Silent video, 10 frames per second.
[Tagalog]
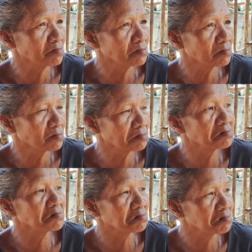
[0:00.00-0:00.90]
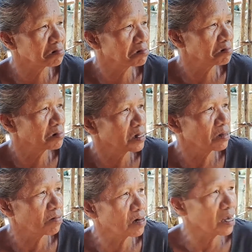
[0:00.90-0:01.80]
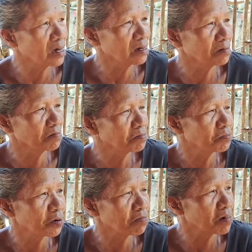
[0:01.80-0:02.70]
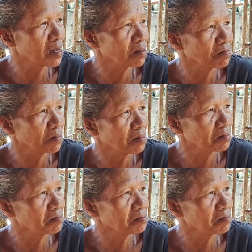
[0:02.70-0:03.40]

Iniikot-ikot niya na lang. Tama po 'yan. Wala na yung problem.